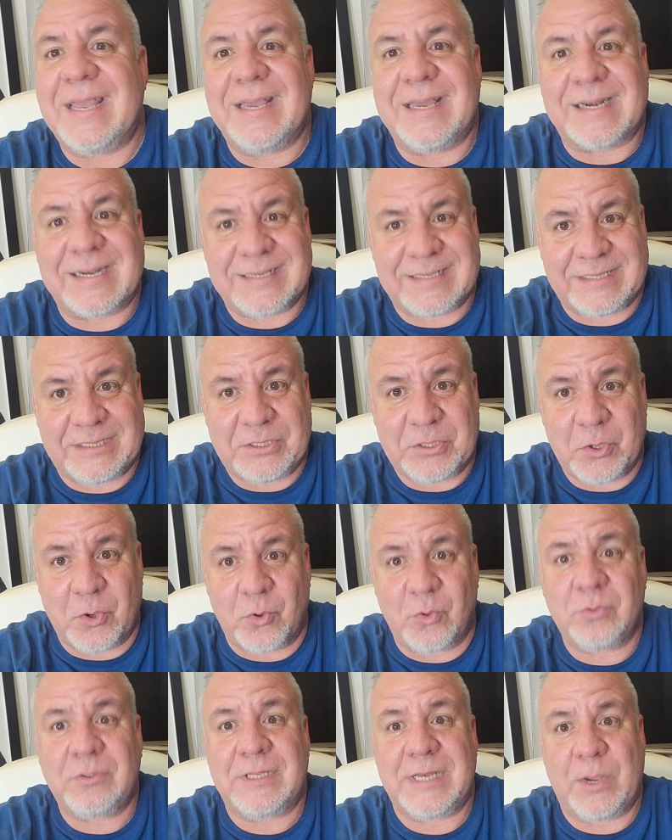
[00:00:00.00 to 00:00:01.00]

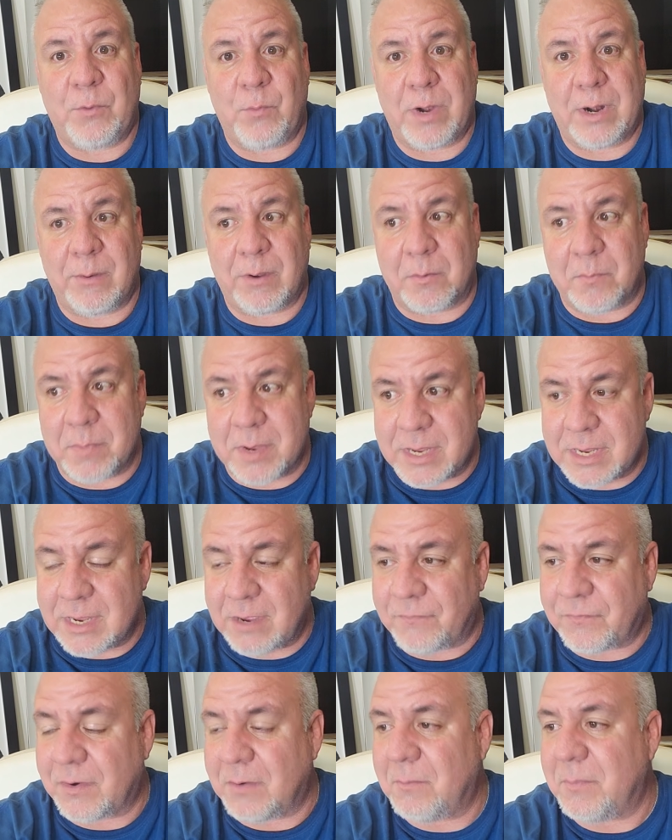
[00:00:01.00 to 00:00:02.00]
resistió, tiene buena
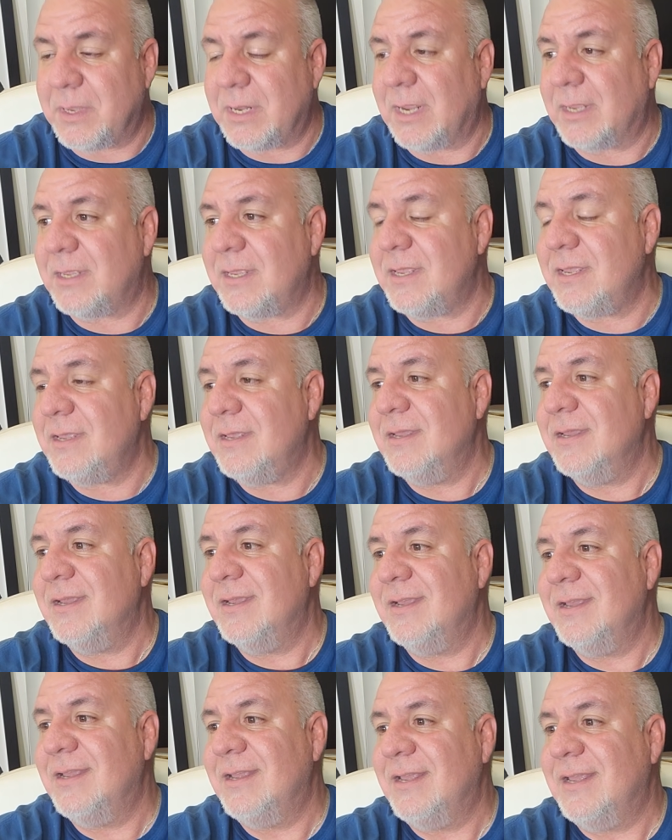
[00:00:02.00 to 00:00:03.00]
barbilla Frank Mir aquí.
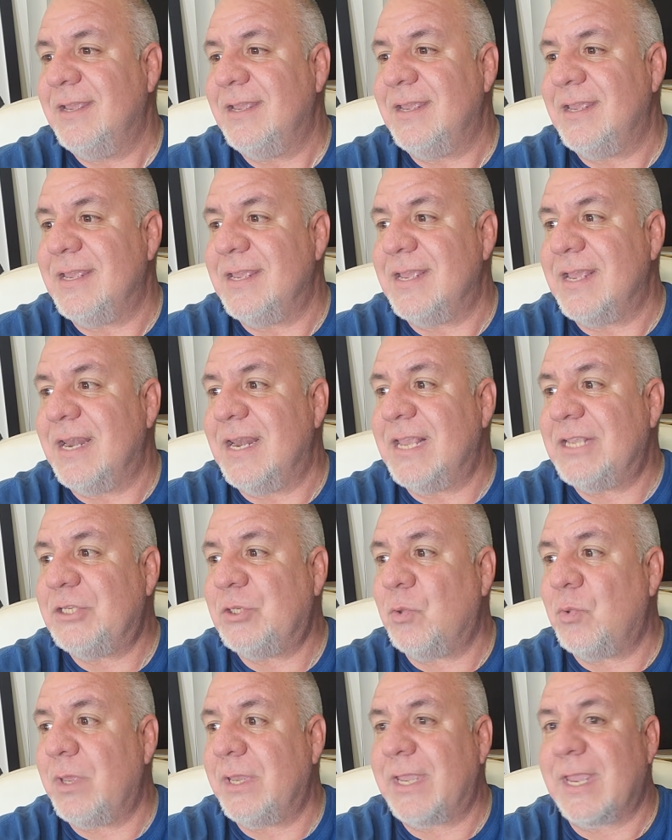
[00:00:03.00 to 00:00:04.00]
Y el
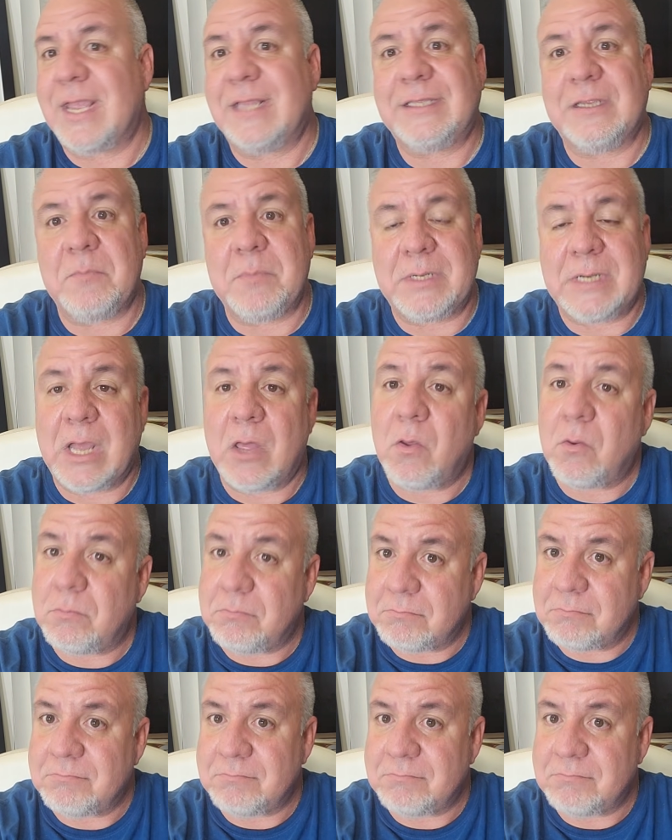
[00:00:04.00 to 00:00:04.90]
hecho de que haya terminado